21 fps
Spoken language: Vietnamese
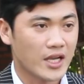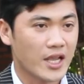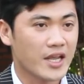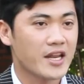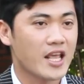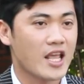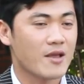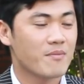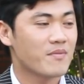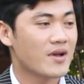
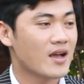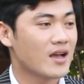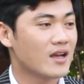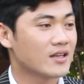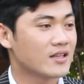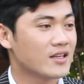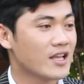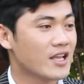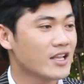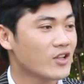những kỷ
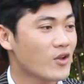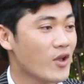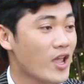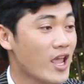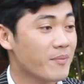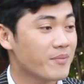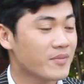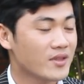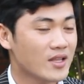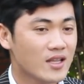niệm mà
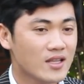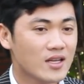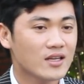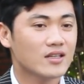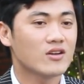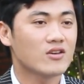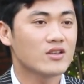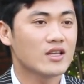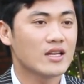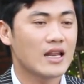khiến cho em
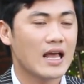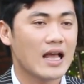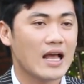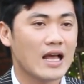nhớ nhất đó